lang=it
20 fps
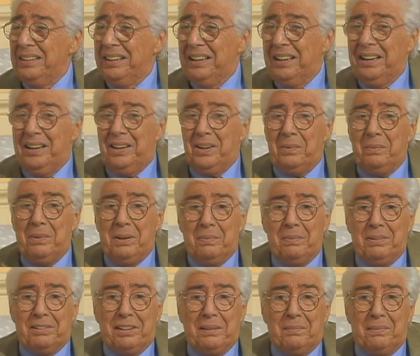Dio mio,
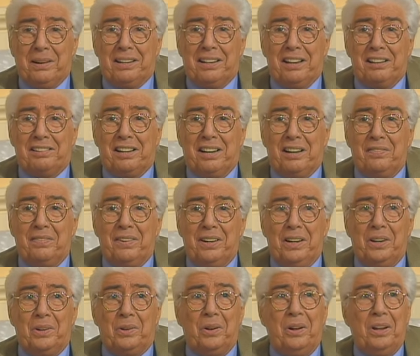mi sembra di essere
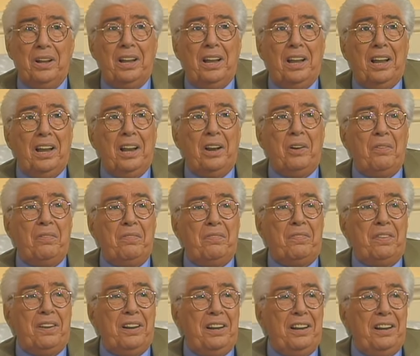finito in un
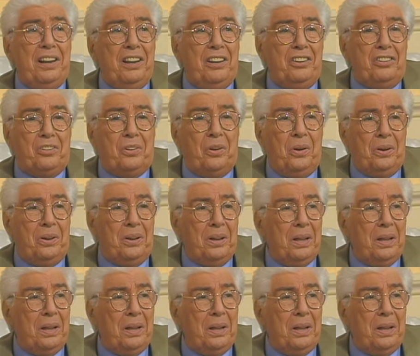film disco.